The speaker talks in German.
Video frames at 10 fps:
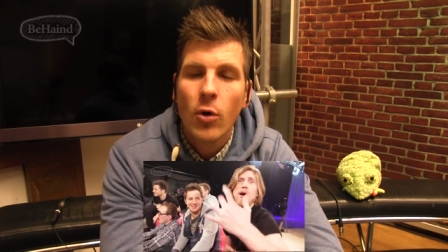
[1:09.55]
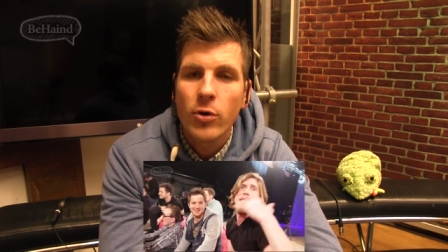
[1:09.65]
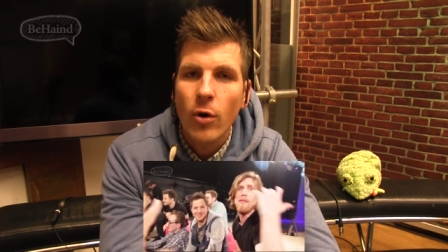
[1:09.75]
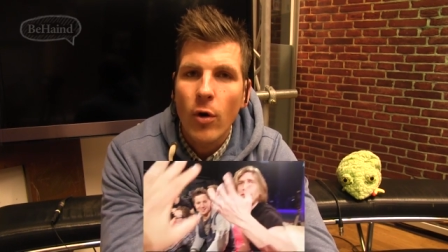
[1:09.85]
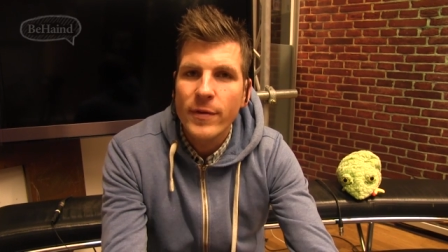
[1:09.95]

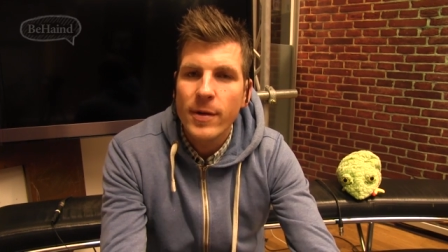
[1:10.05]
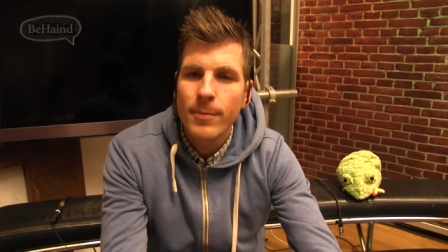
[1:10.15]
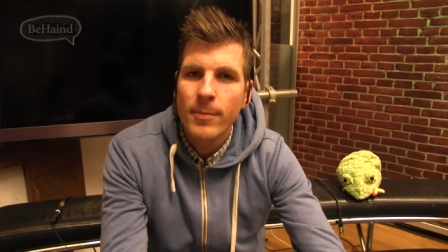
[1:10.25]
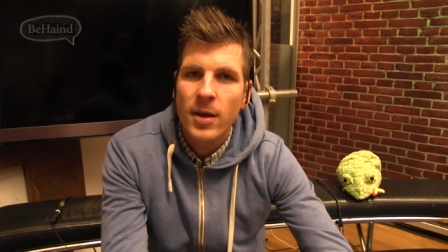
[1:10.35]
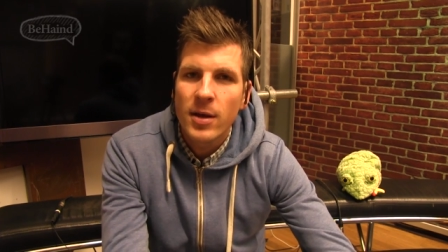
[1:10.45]
Und auch auf
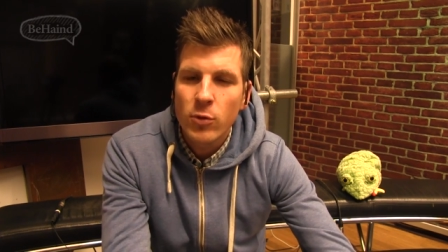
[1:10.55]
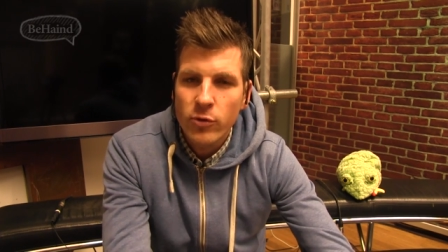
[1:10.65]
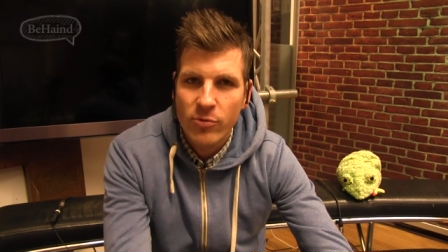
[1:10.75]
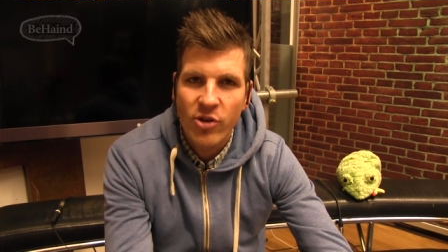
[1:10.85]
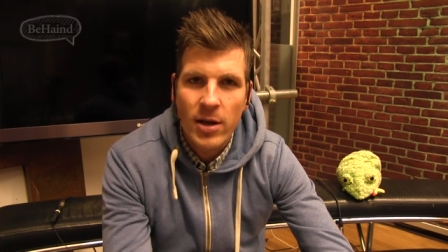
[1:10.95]
dem äh,
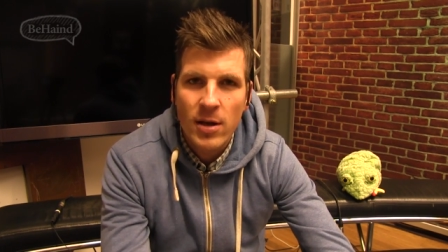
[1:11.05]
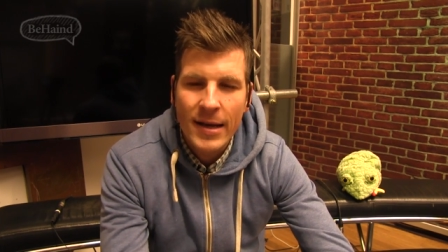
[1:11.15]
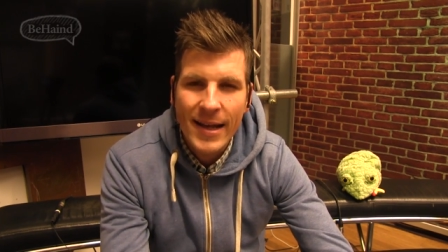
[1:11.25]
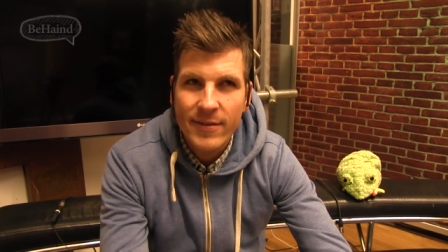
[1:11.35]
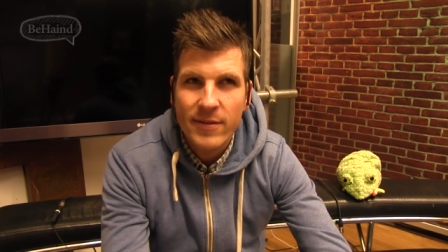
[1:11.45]
YouTube-Channel,
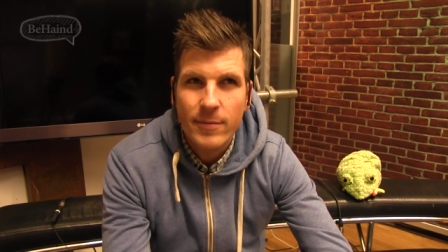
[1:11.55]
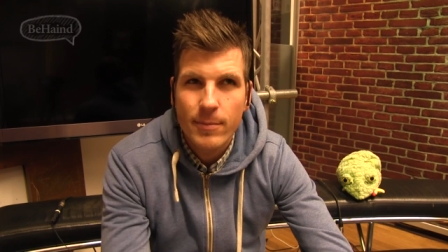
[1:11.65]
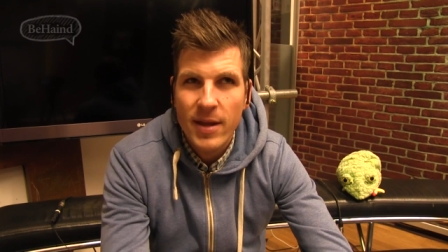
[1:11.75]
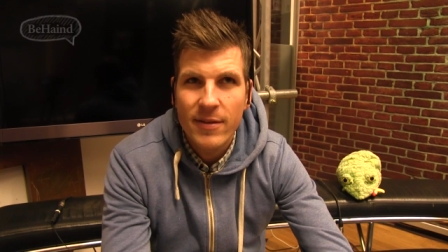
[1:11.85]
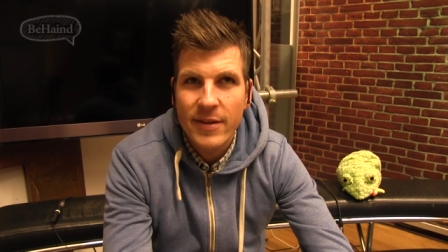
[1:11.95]
Last
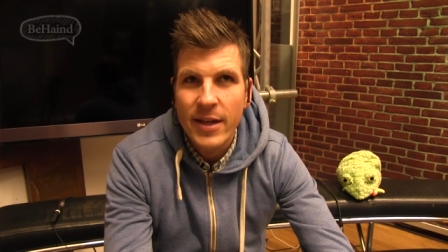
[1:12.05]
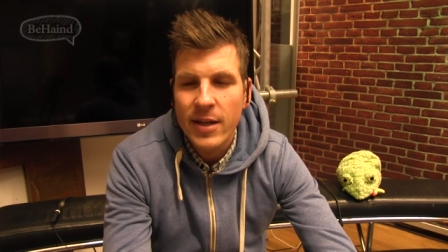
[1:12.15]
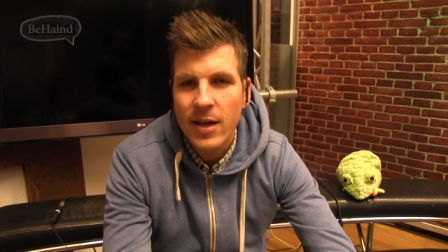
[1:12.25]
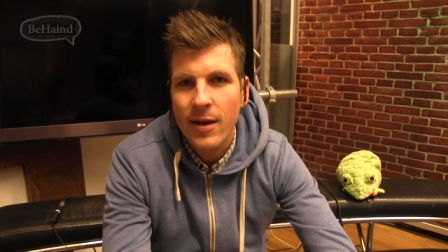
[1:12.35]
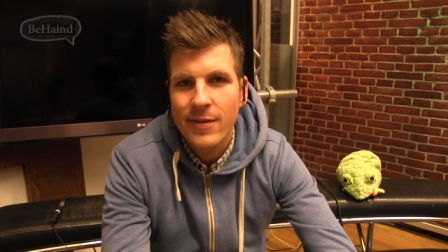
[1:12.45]
Man
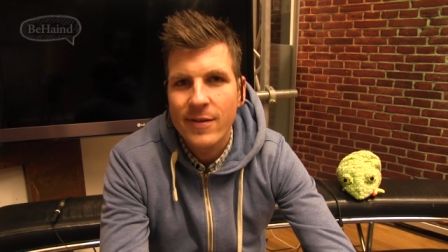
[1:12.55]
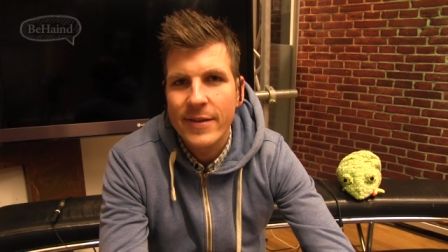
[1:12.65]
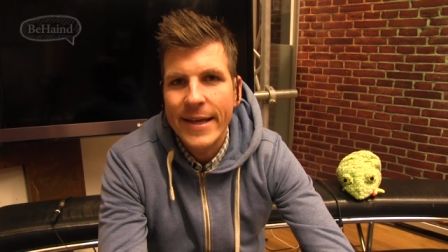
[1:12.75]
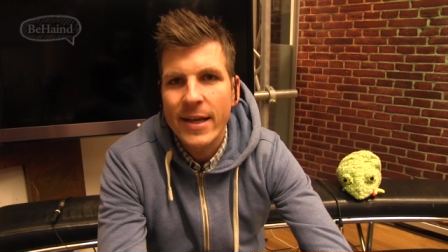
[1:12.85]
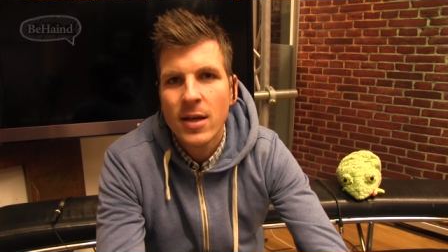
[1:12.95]
Standing heißt das
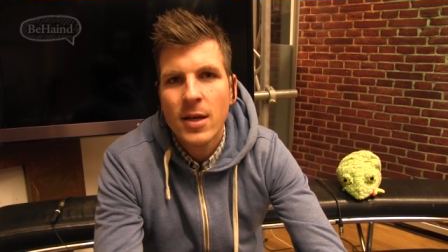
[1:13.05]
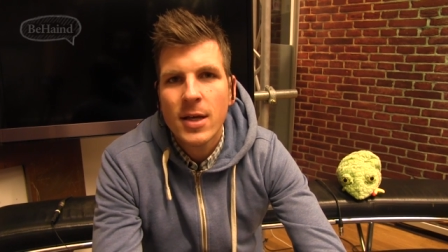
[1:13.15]
Ding,